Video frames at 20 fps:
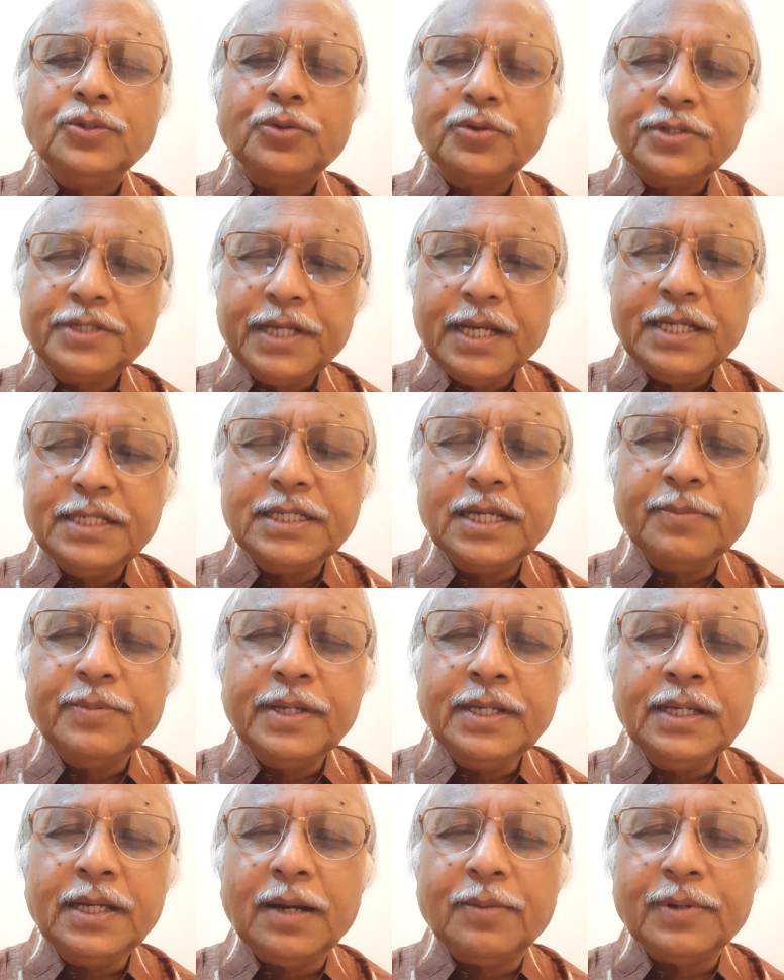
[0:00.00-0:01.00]
তো সেই
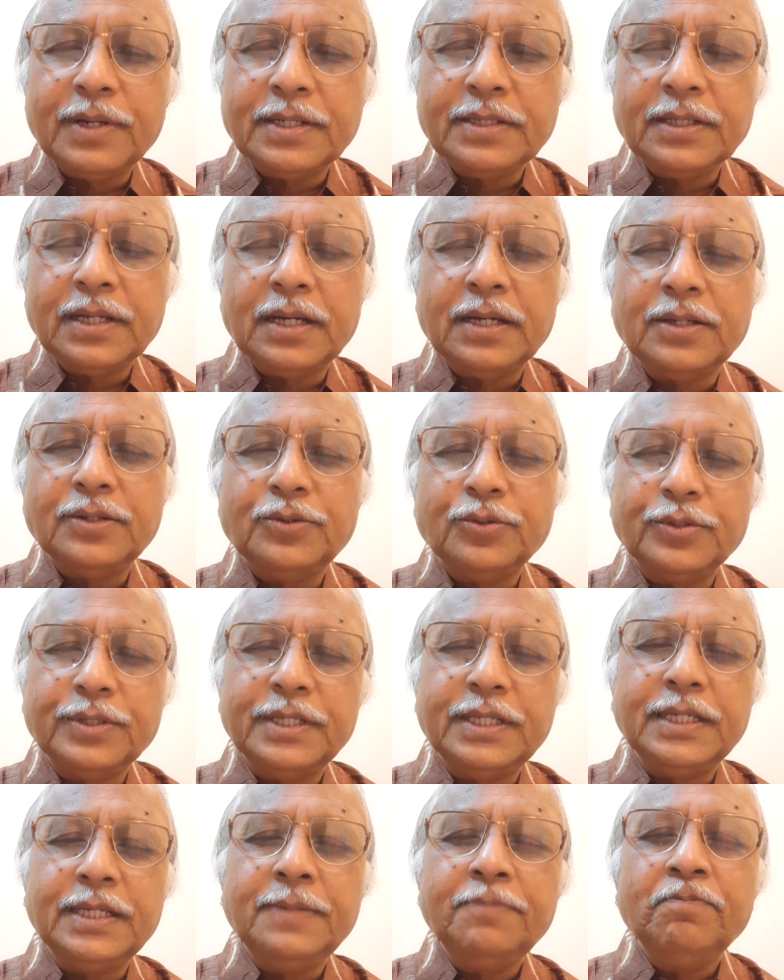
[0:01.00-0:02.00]
হিসাবে আমার
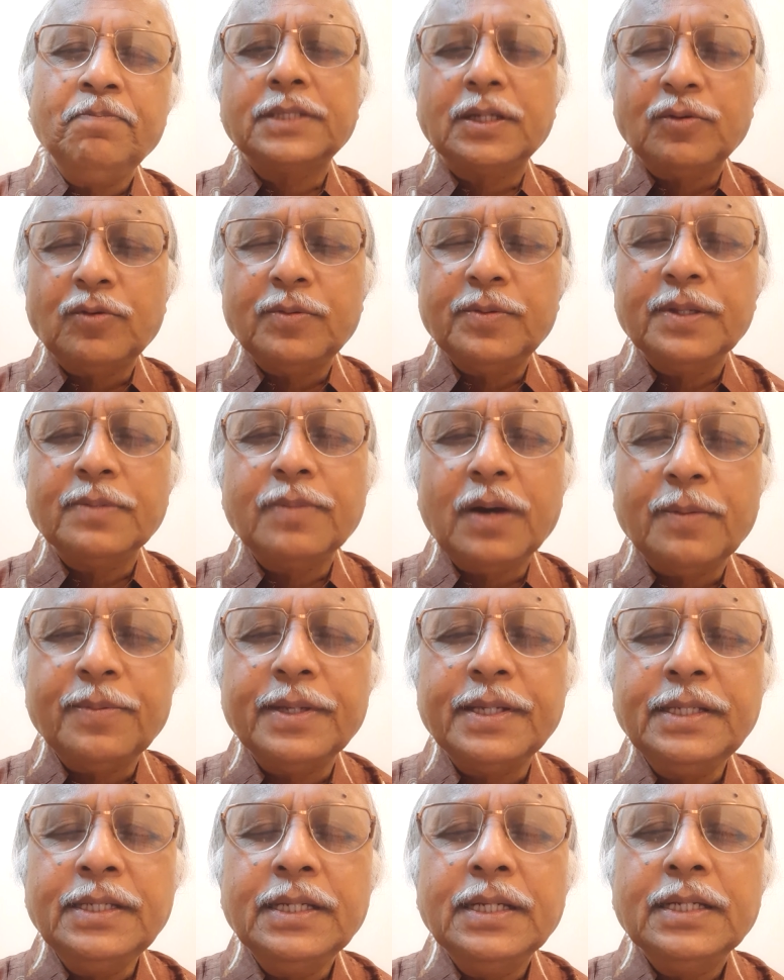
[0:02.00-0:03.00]
রোগিনী
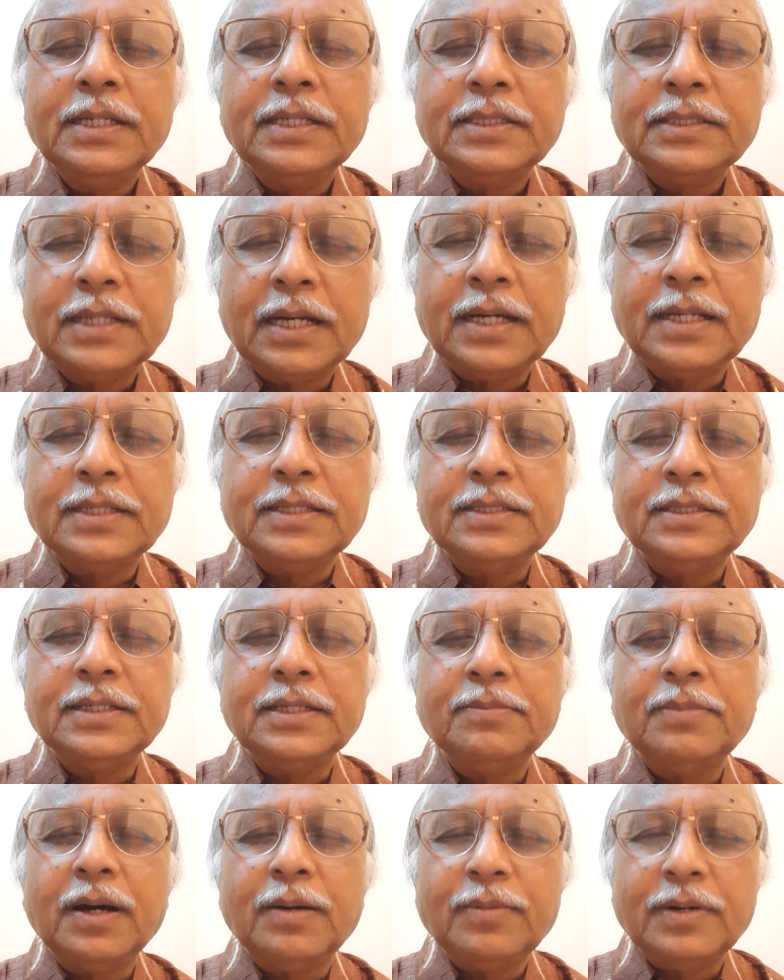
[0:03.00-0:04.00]
স্বাভাবিকভাবেই তার
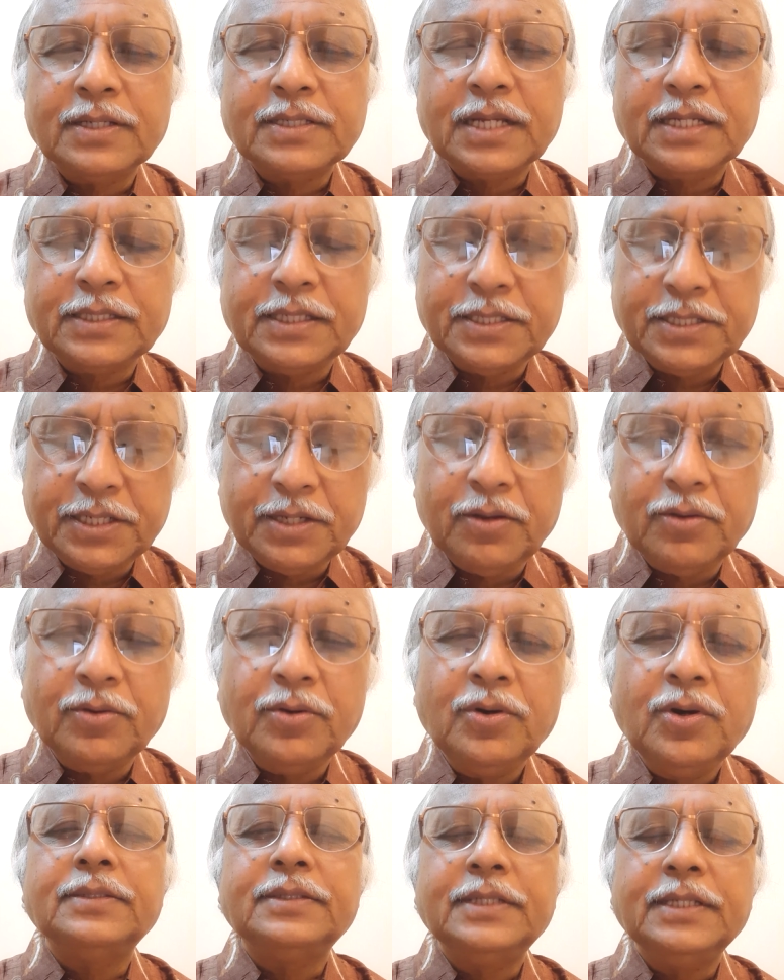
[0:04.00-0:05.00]
যে বাবা সাথে ছিল
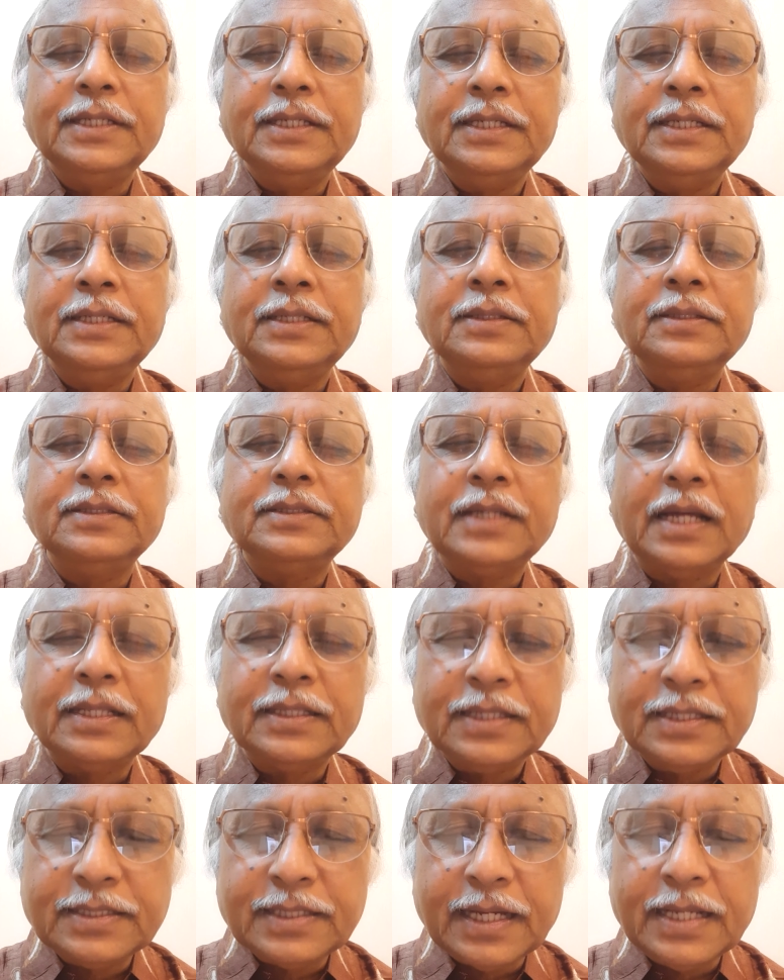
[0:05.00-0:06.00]
তিনি
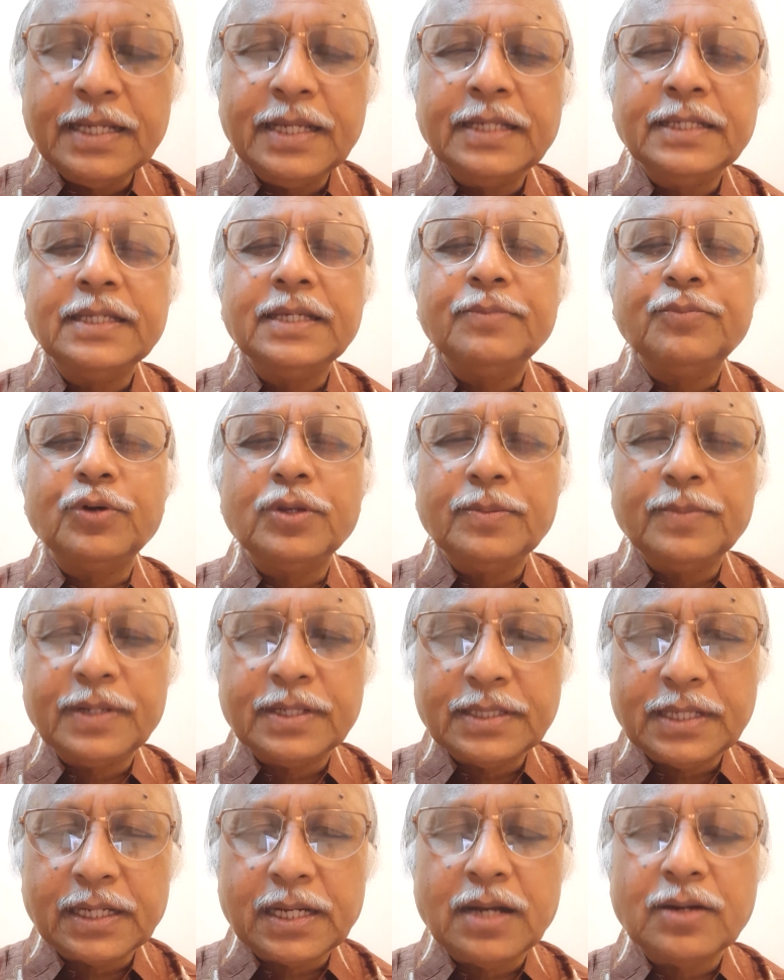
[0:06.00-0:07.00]
জানতে চাইলেন কি
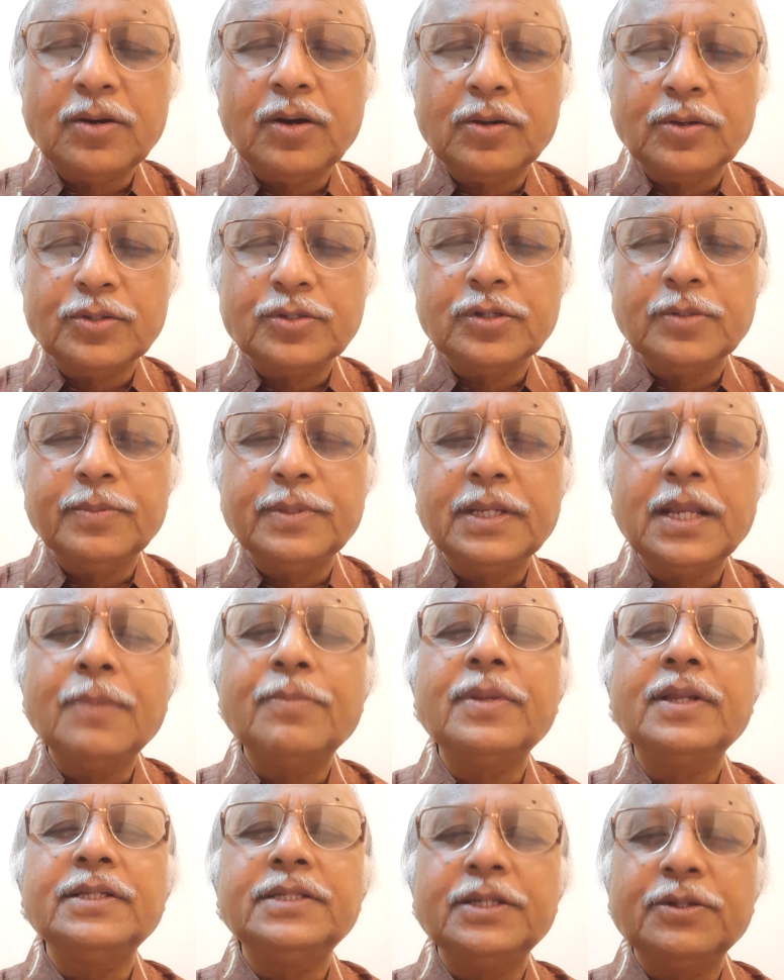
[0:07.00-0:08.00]
পরিমাণ টাকা খরচ হবে না
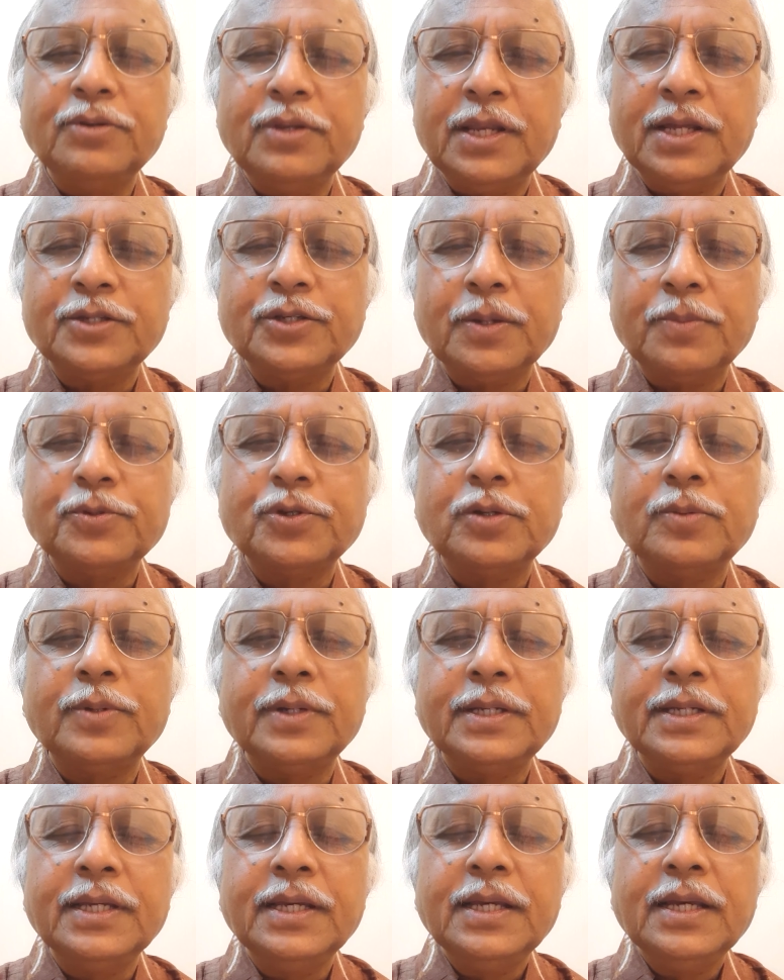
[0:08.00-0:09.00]
আমরা যেগুলো
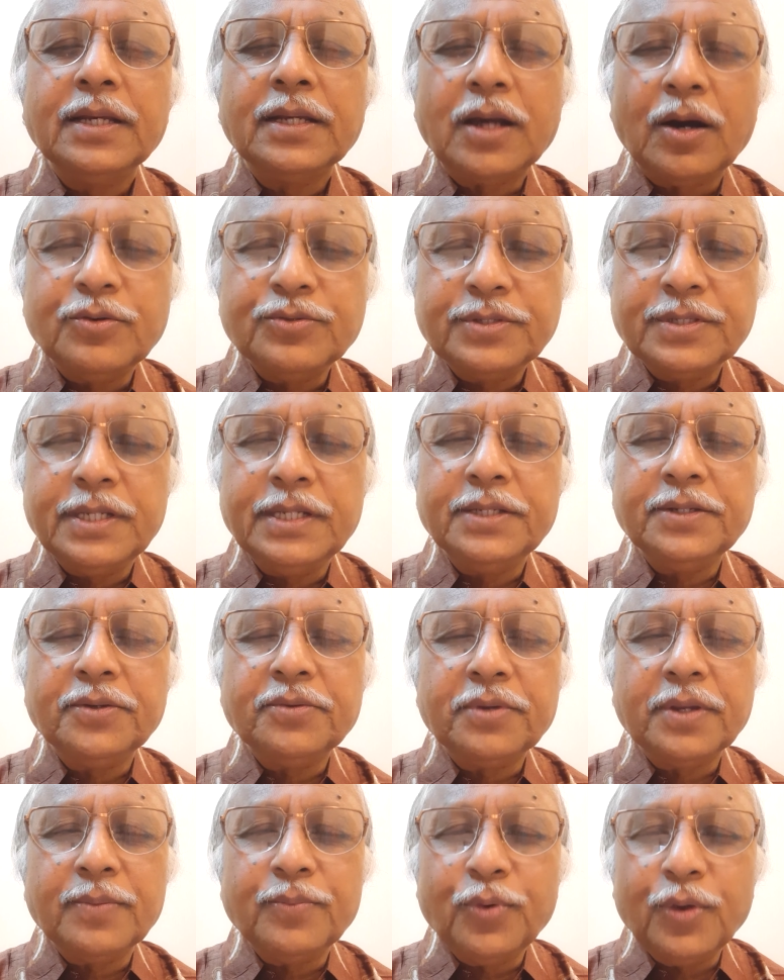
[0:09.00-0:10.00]
সবসময় কাউন্সিলিং
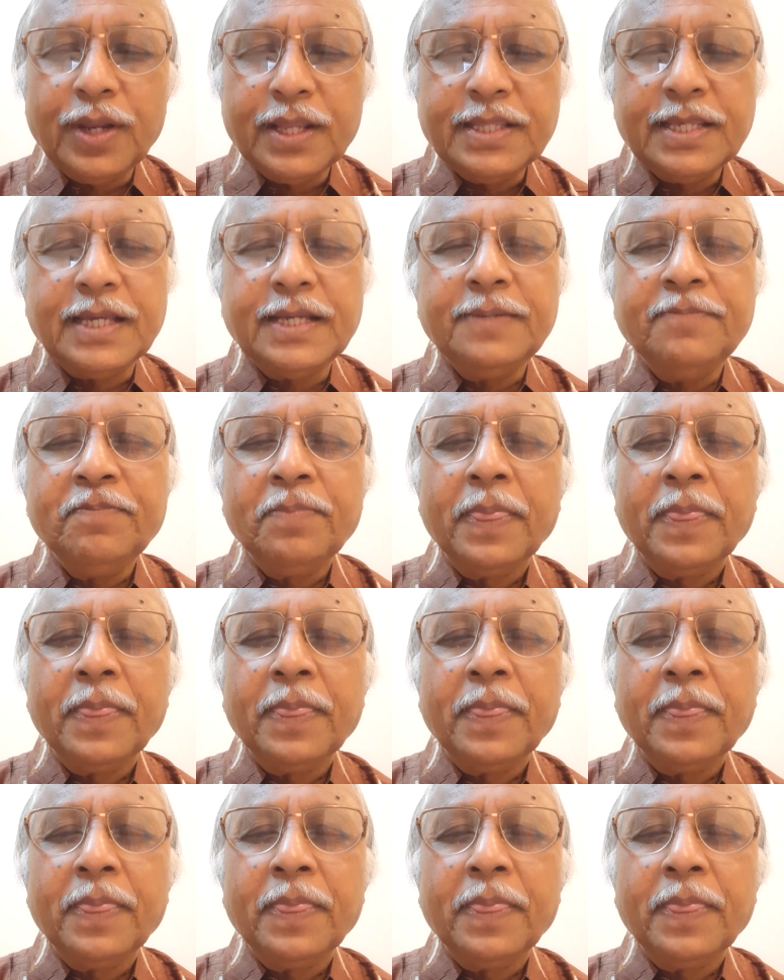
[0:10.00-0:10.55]
করে বলে দিই